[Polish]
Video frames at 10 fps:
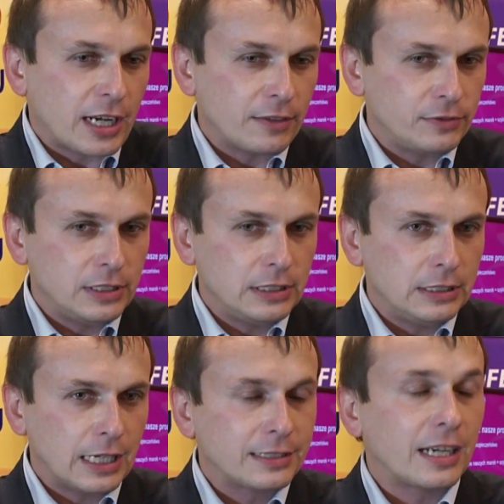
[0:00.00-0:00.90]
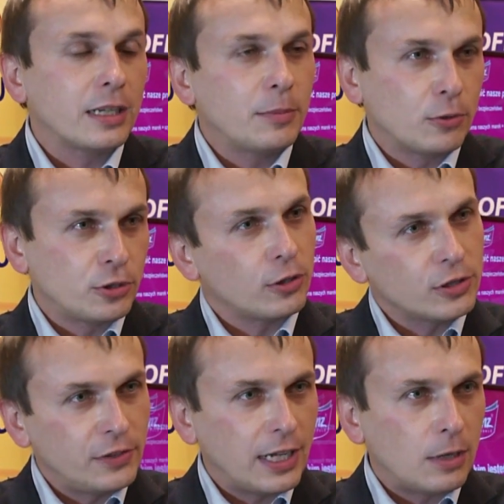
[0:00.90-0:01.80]
ciekawi, jak targi będą się
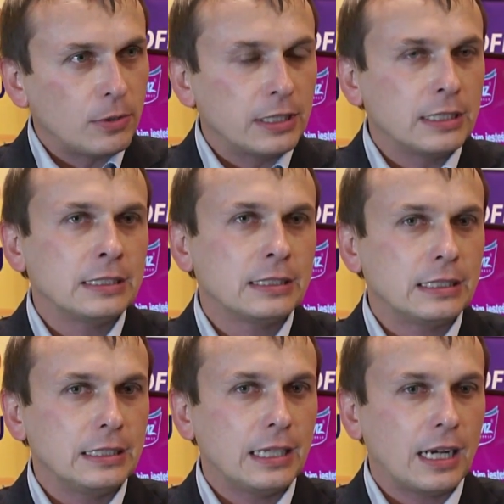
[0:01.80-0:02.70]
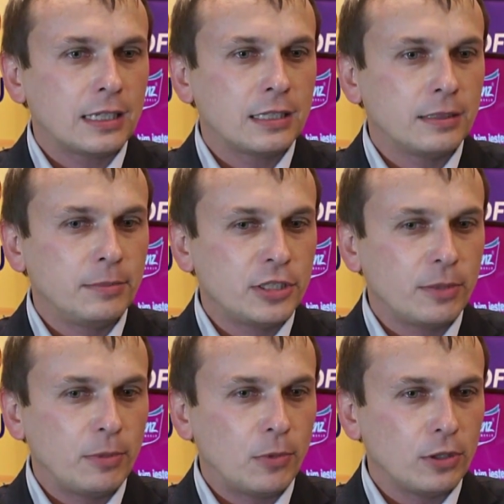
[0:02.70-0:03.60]
rozwijały, jak
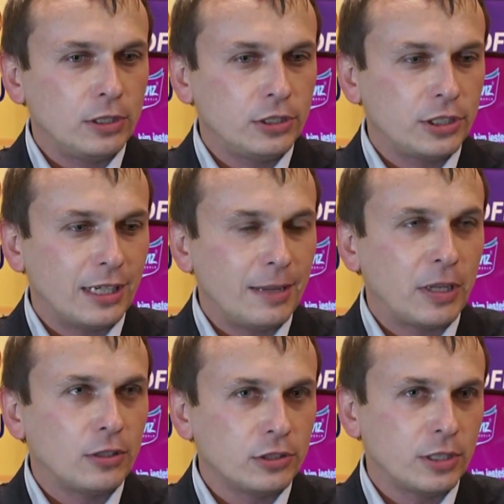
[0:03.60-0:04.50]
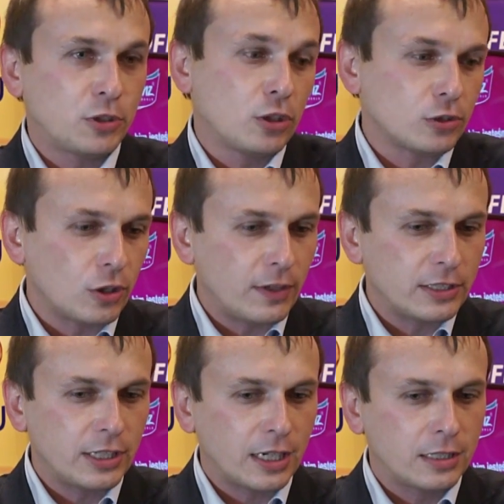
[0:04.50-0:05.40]
będziemy mogli się lepiej do nich
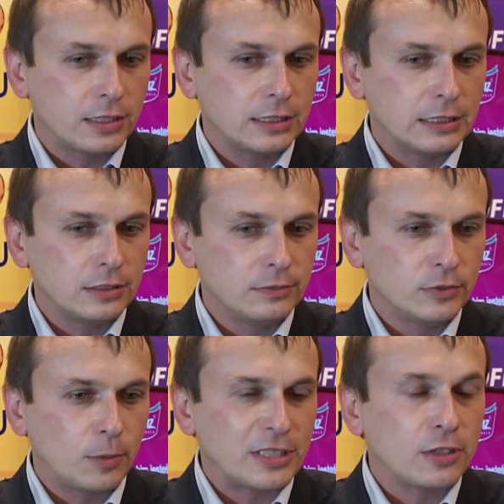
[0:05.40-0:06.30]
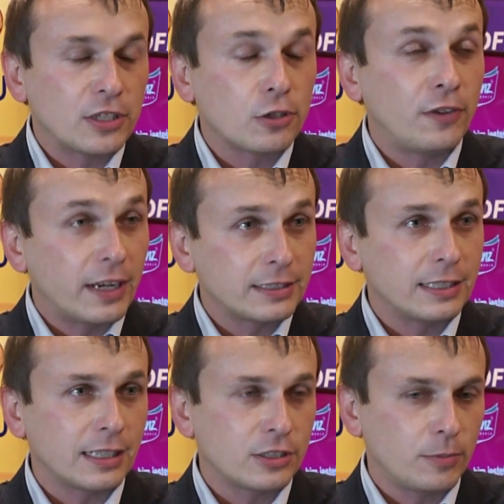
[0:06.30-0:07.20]
przygotować, jak dopasować
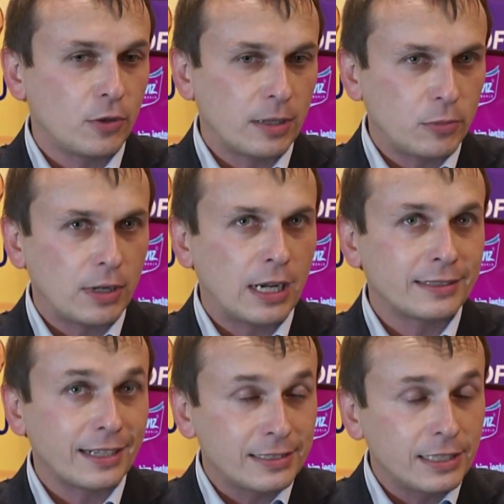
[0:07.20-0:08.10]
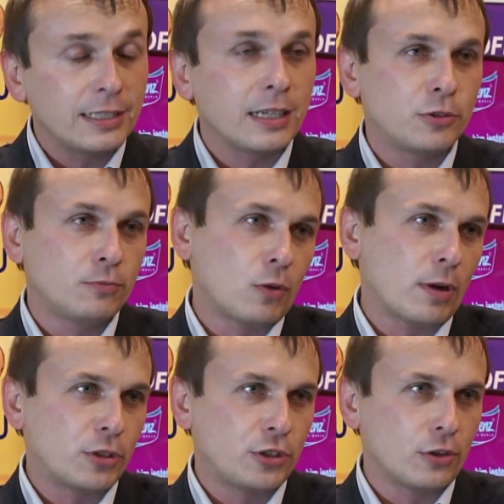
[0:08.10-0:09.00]
ofertę, tak żeby ona była atrakcyjna i
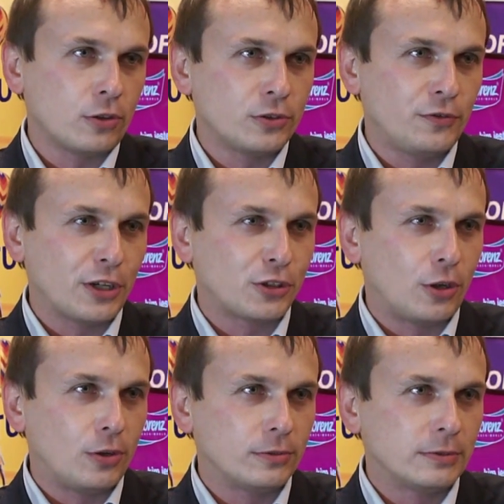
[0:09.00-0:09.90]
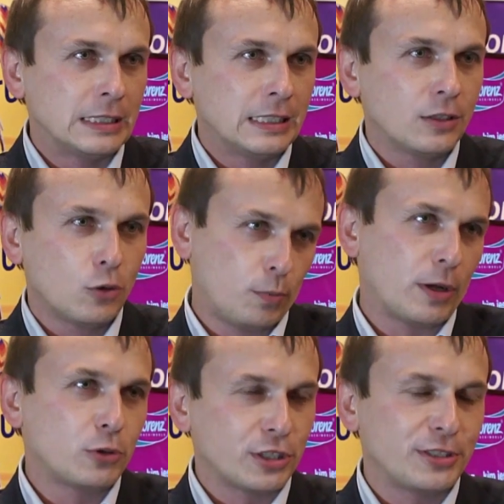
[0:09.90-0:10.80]
mogła przyciągnąć większą grupę